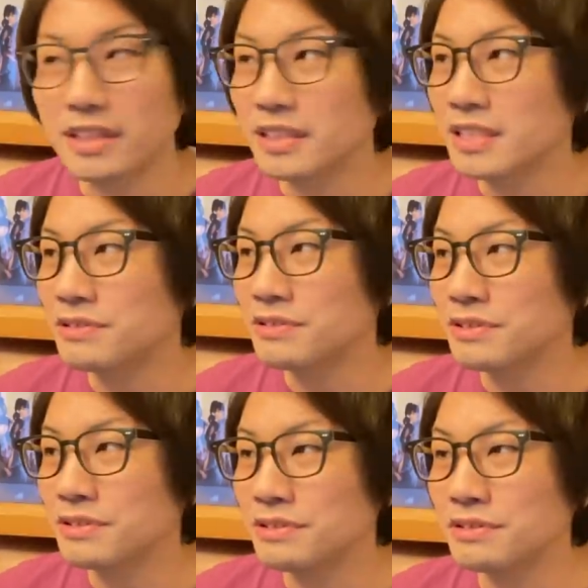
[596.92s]
で
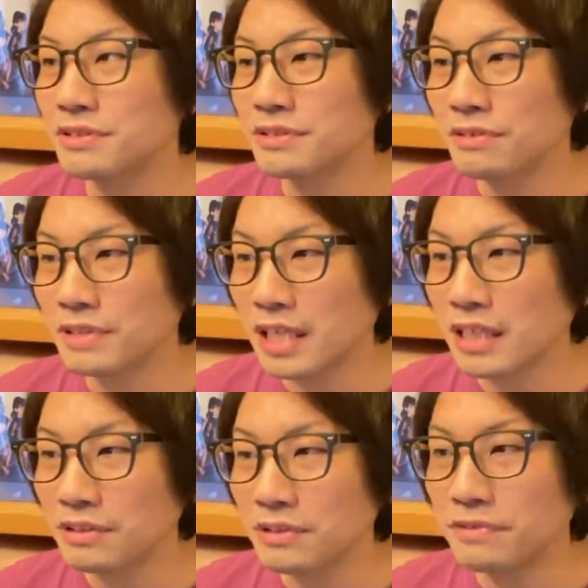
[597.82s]
ジュースジュースの
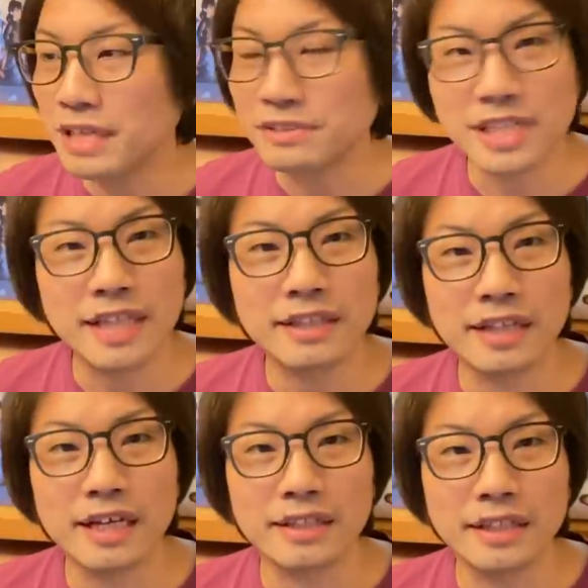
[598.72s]
中のいわゆる
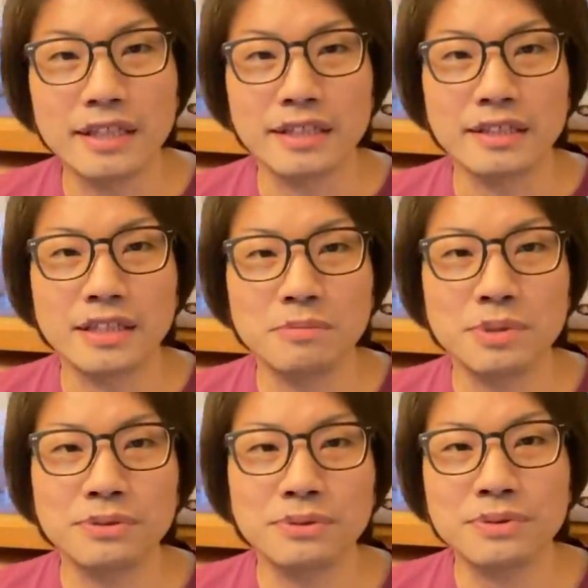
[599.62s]
センターで、
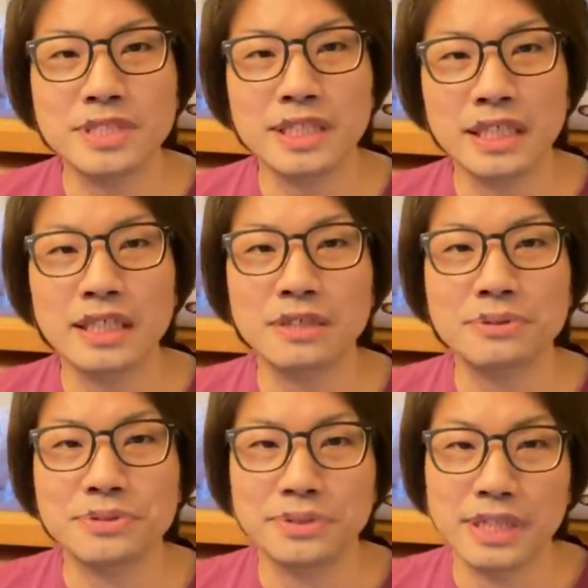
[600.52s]
デビュー当時から
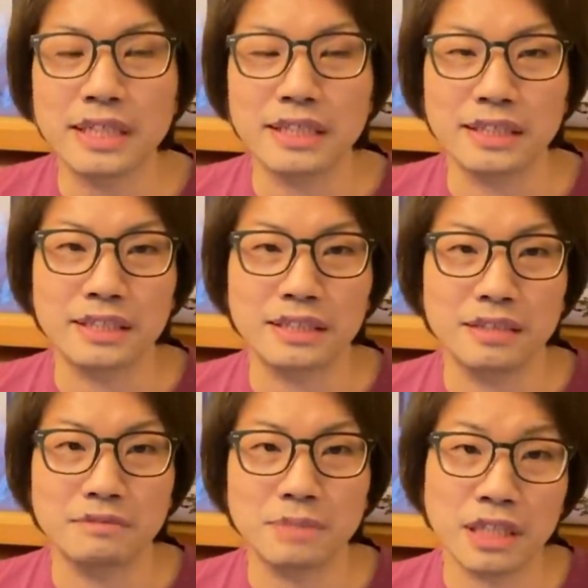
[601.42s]
彼女が、
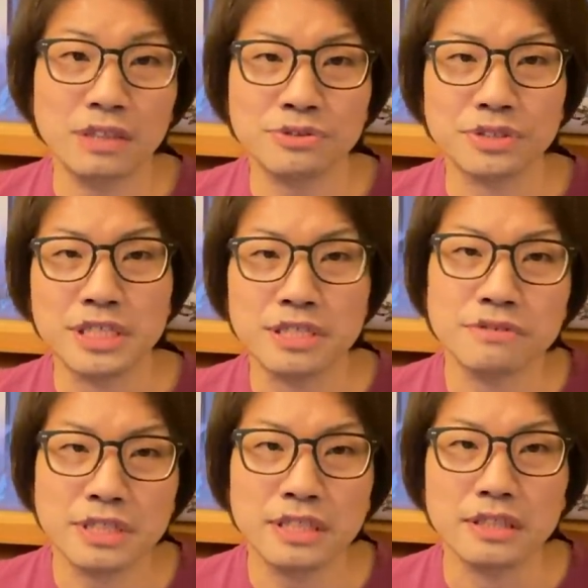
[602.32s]
あ、まあ、彼女を基
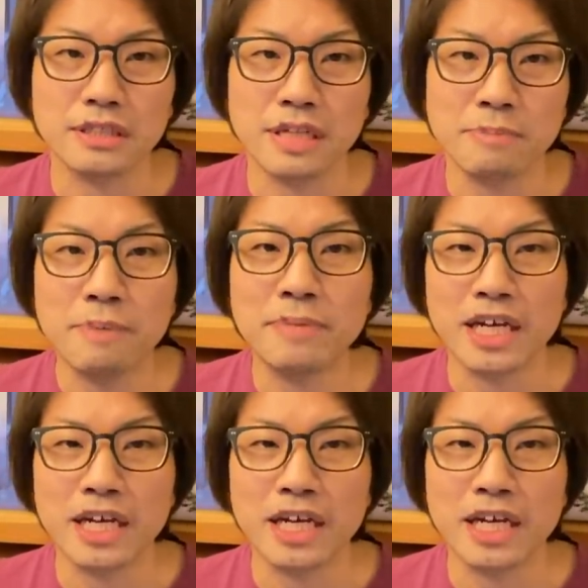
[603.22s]
軸にメンバー